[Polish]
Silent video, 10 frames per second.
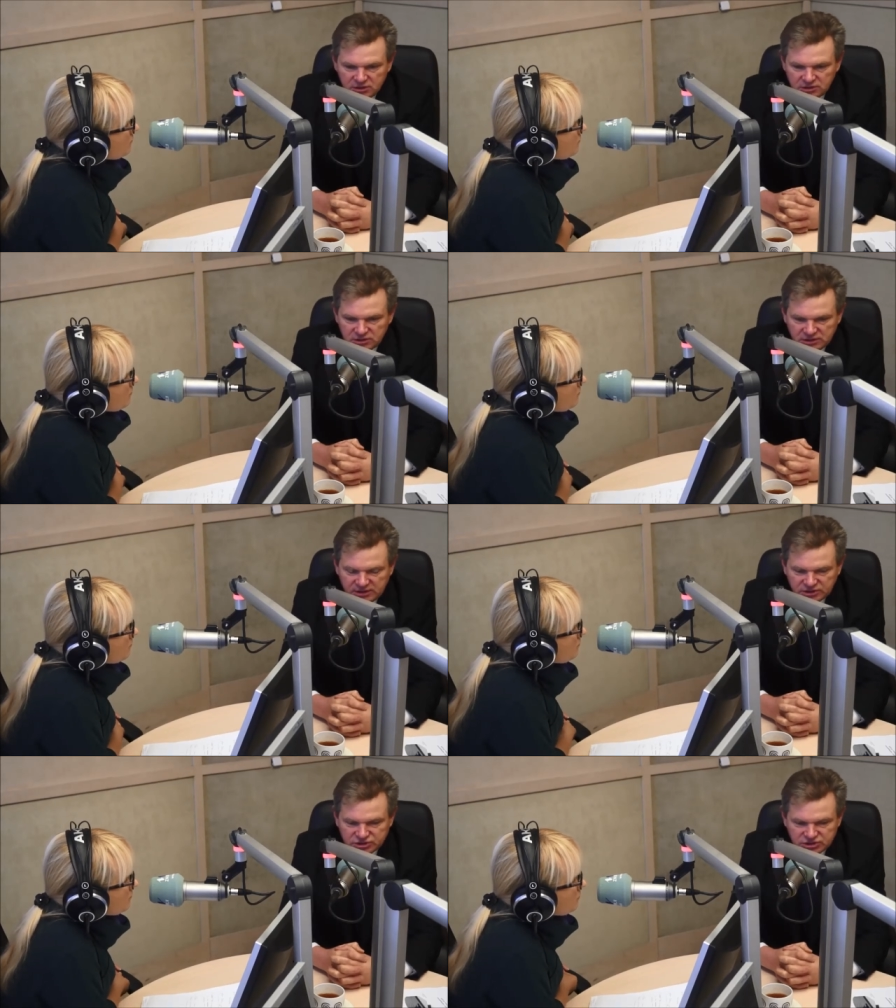i e,
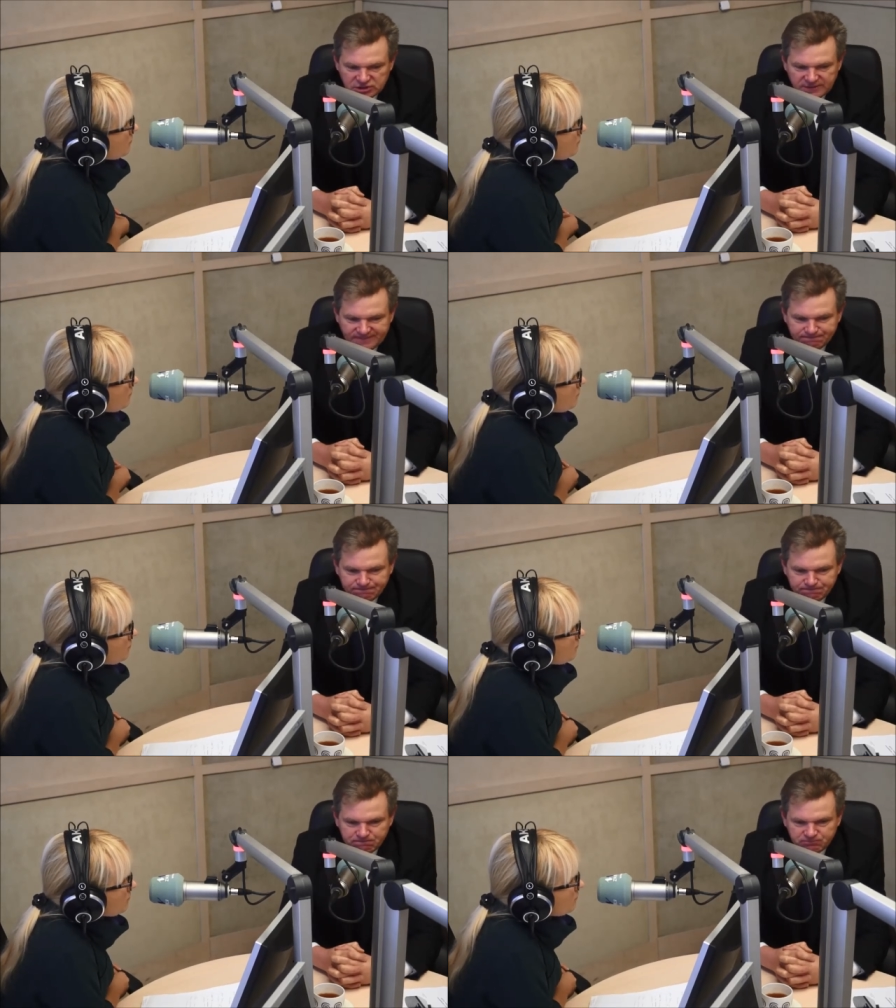także
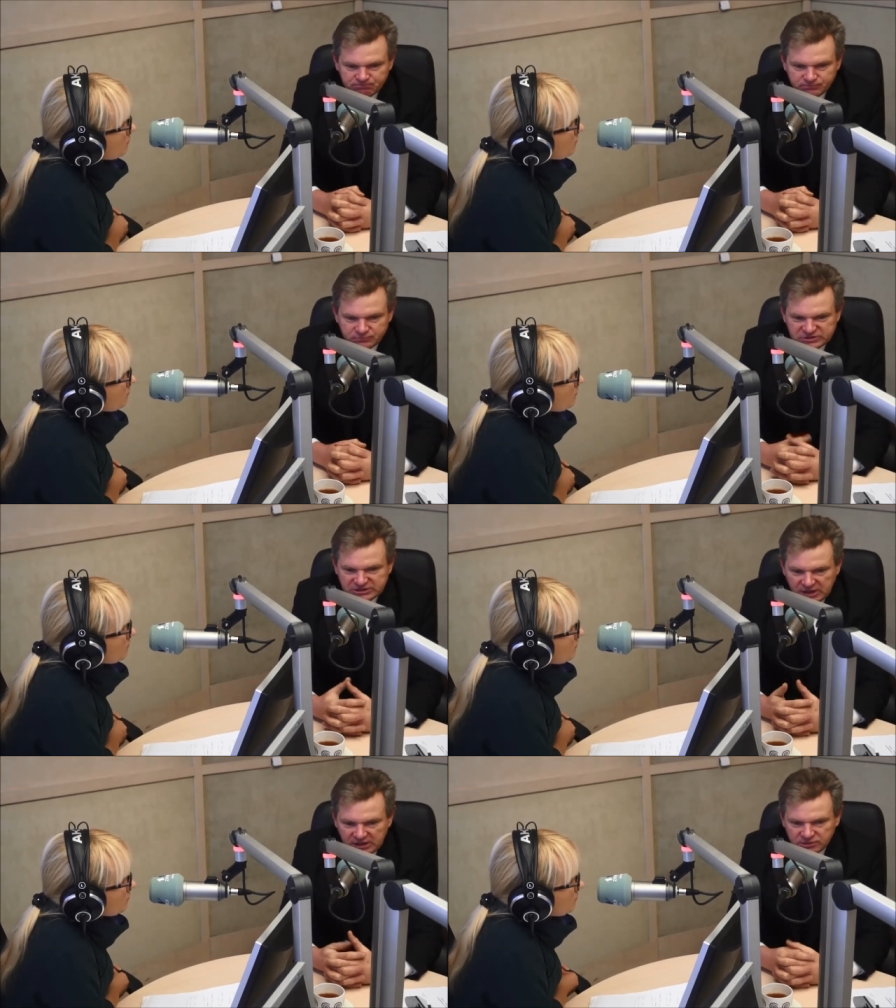mm,
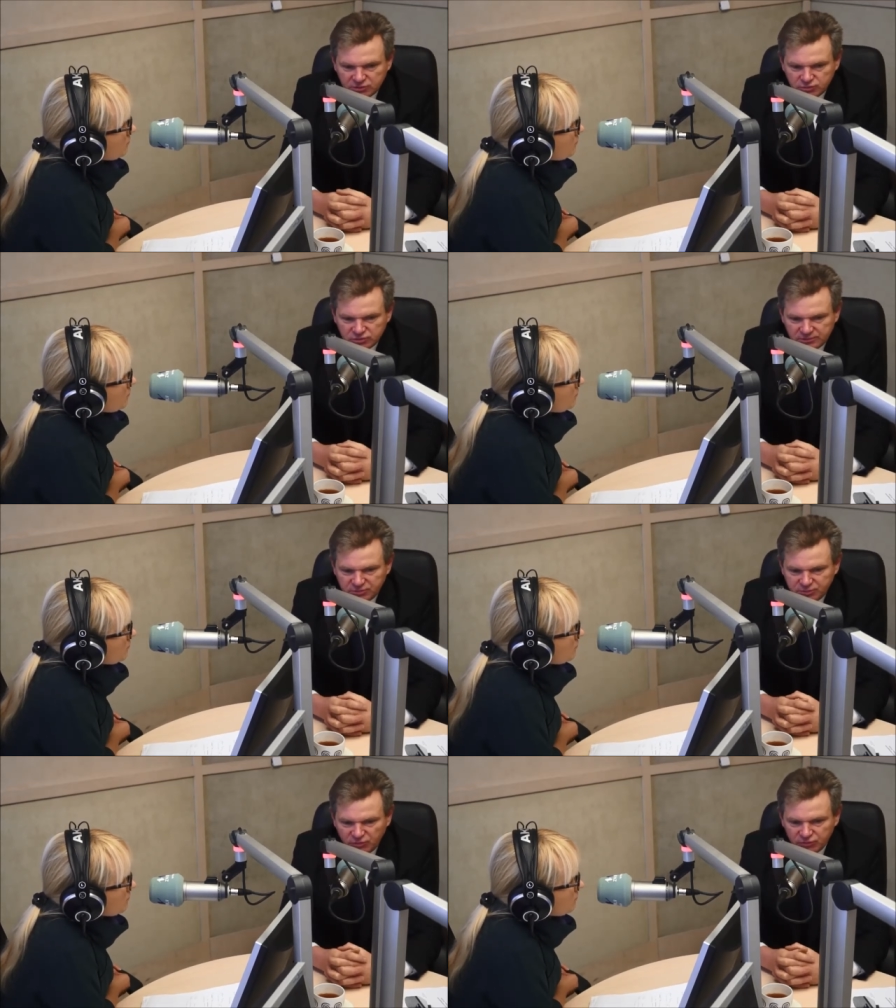działań, które
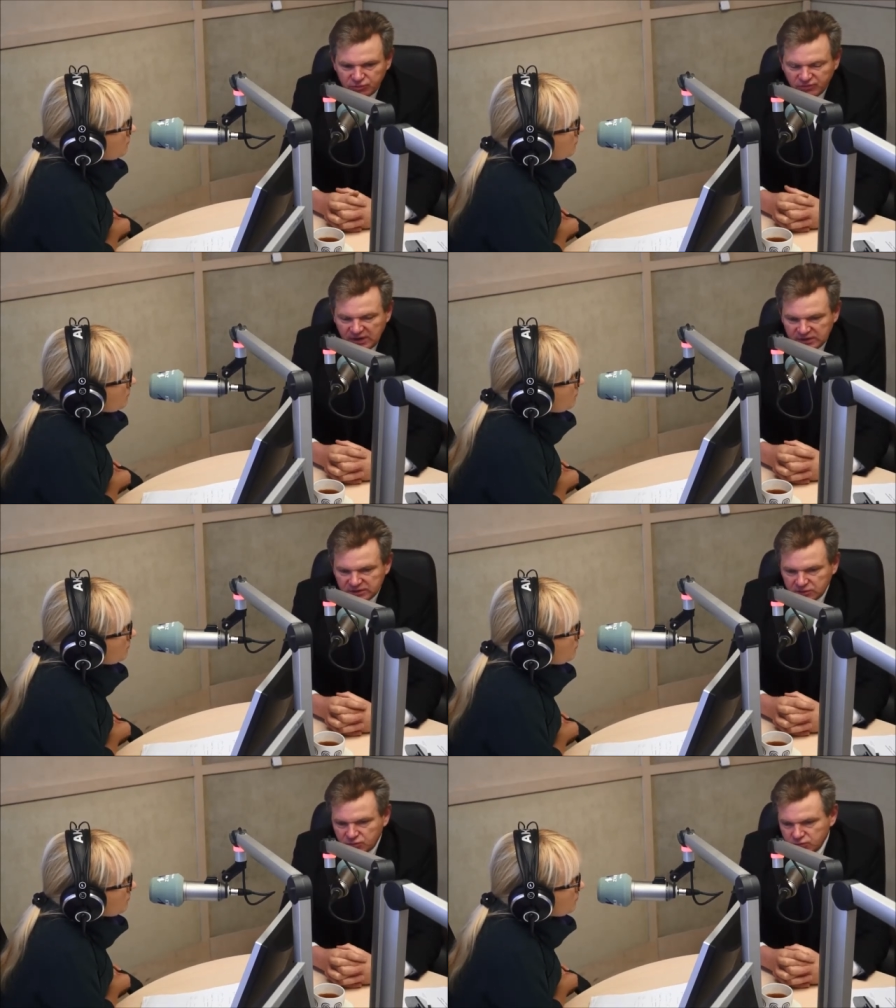by
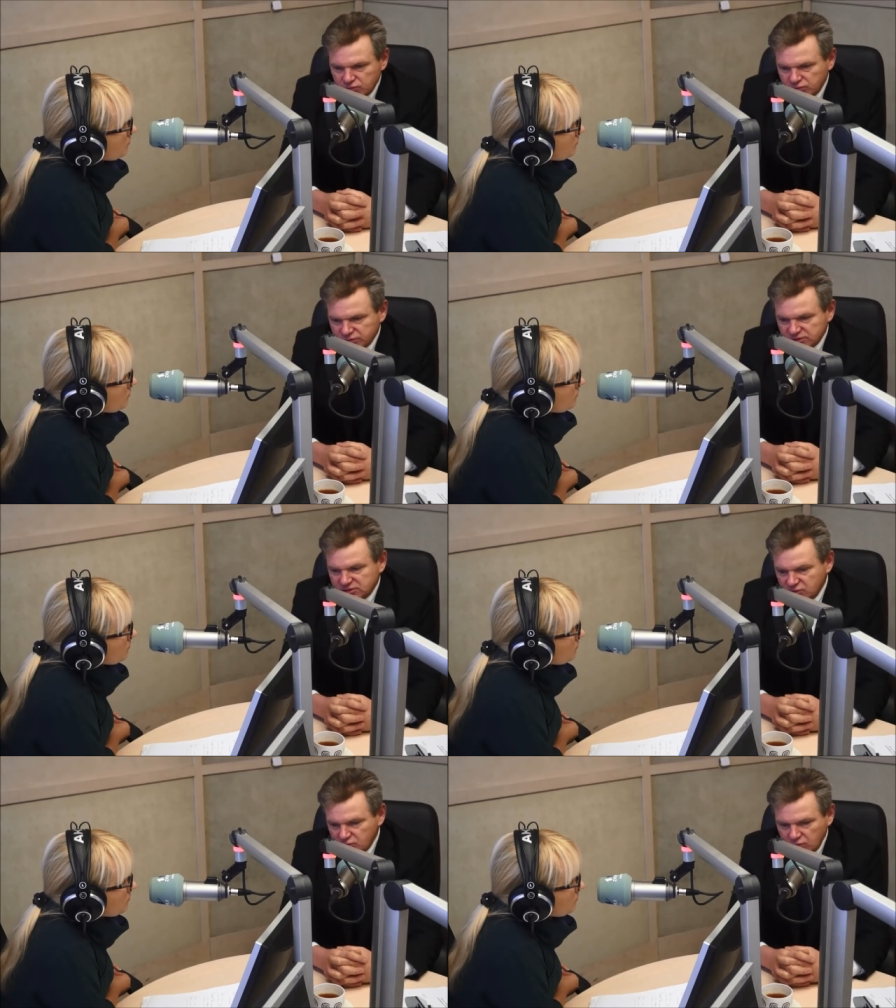powodowały ku nie
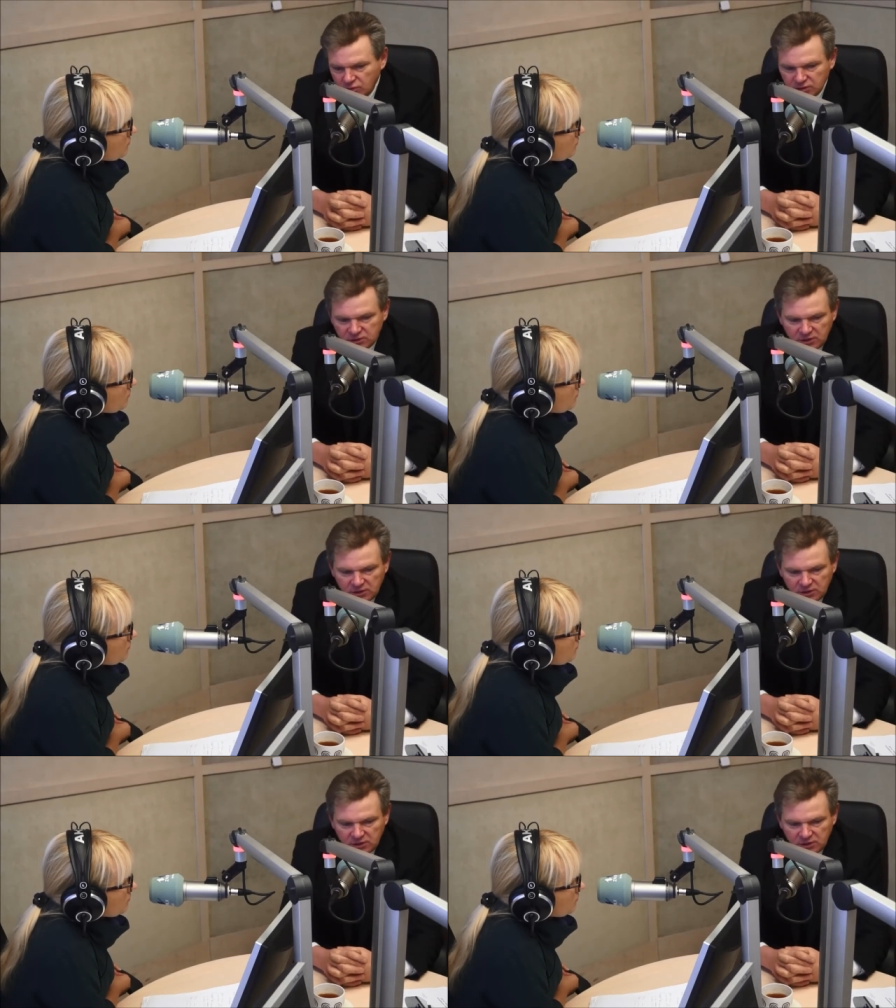tylko